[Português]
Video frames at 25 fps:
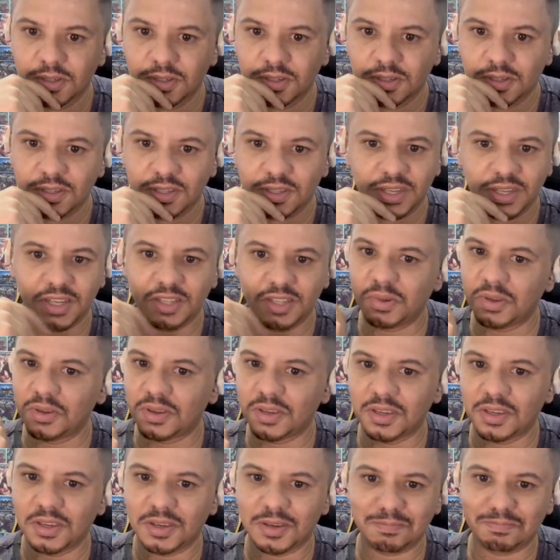E eles meio
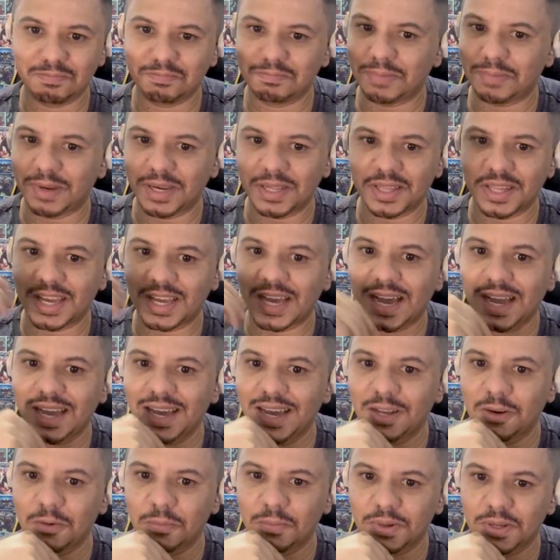que parece que
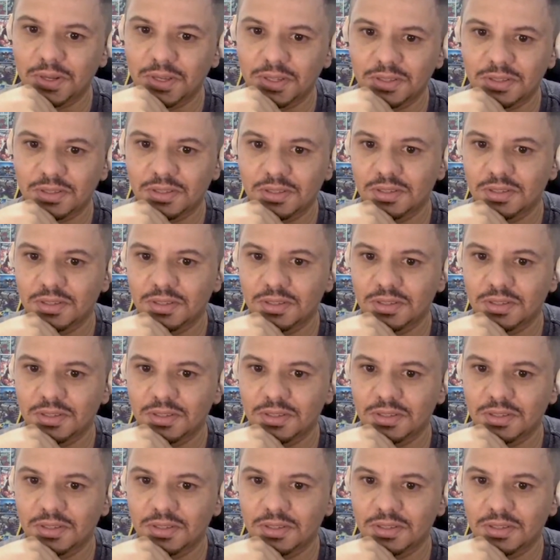cagaram ah, cara, pra isso.